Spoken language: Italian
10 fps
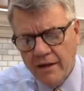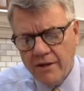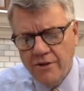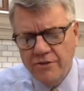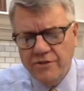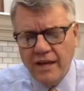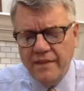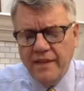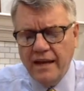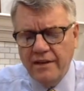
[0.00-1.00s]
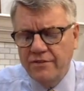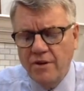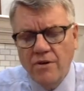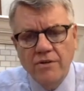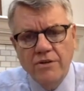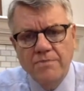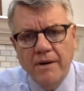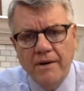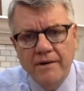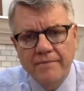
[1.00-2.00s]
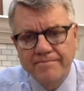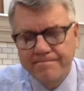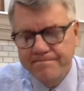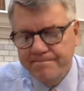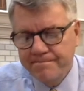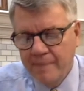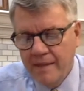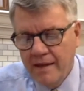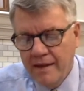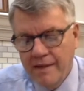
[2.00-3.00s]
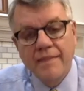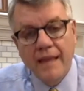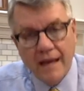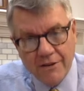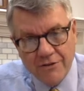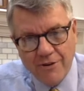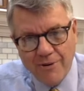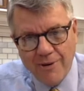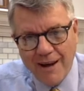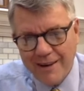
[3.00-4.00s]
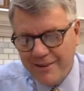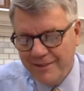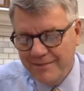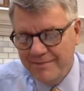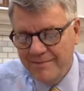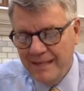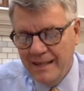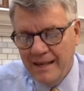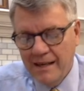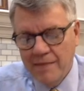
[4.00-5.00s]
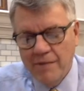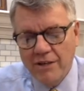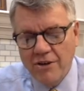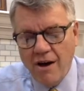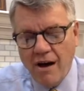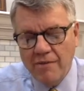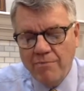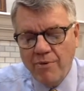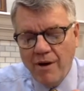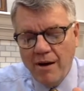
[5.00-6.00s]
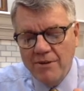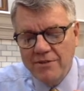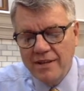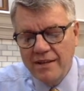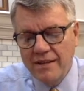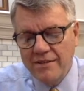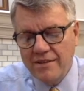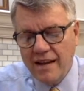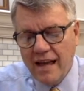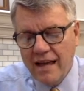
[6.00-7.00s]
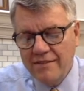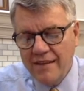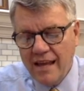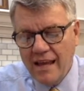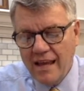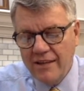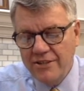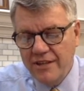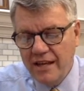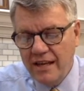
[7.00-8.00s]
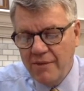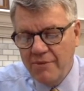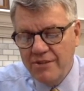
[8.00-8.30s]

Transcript: Dite che sia lo Spirito Santo. Quello è corretto. Ma Dio ha promesso in quest'ultima epoca